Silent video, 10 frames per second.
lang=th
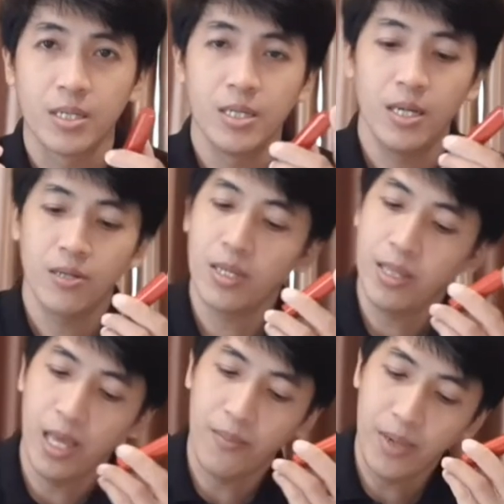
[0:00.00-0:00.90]
คือเราจะ
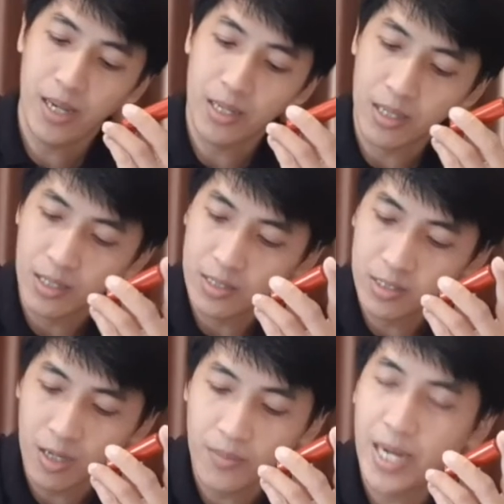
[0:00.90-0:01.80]
สามารถ
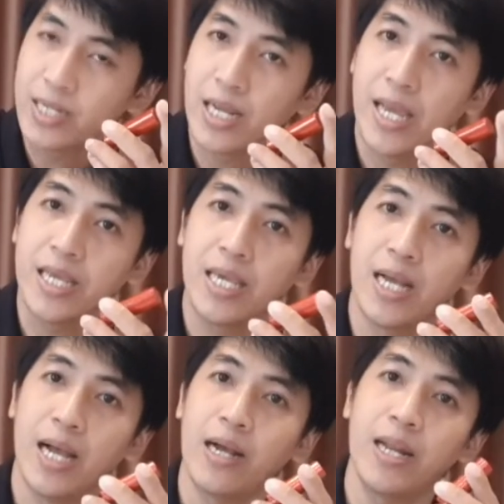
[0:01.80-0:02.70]
ซ้อมลั่นไกยกี่
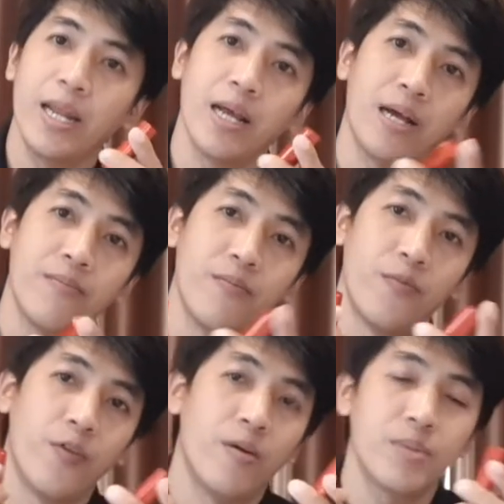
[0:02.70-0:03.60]
ครั้งก็ได้นะครับ
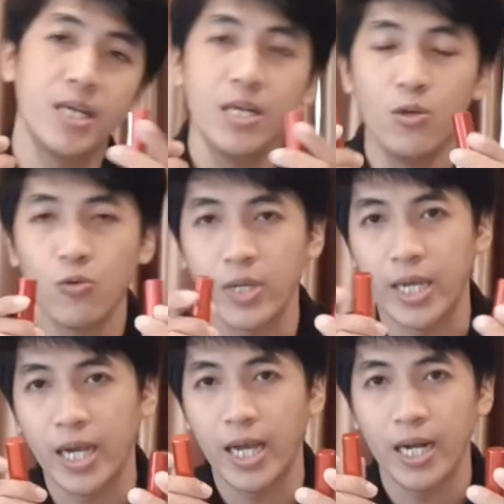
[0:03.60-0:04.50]
ซ้อมขึ้นลูก
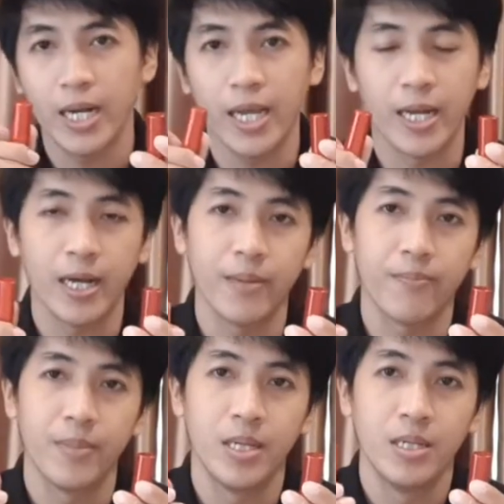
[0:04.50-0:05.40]
กี่ครั้งก็ได้นะครับ
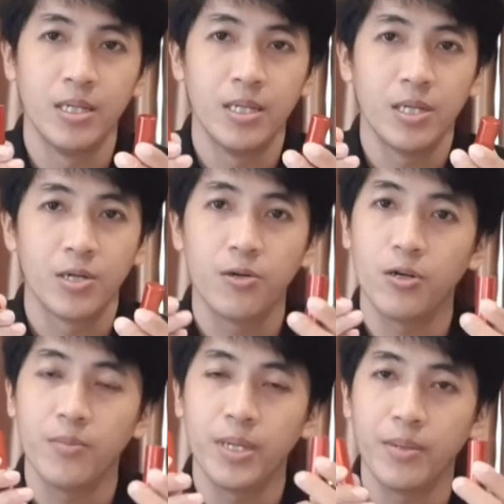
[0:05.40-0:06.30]
โด
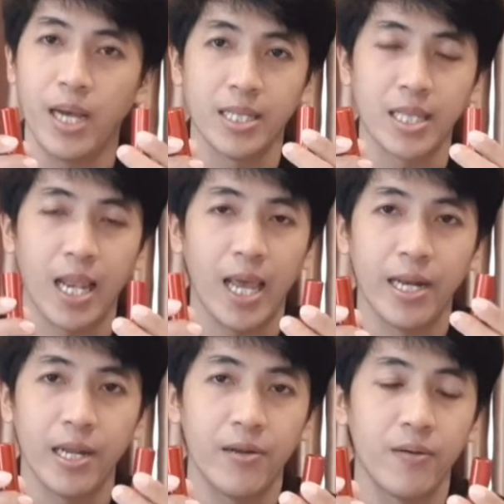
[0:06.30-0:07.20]
ยไม่อันตราย
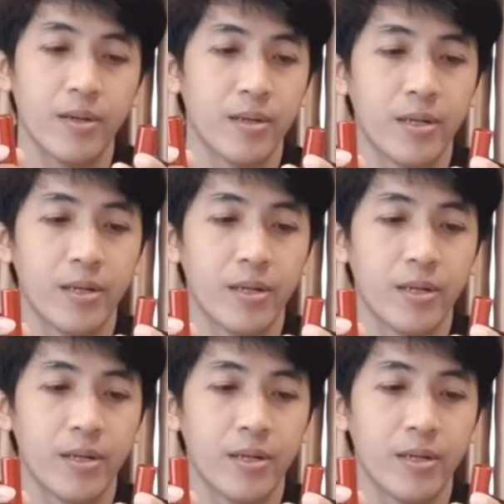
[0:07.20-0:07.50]
แน่นอน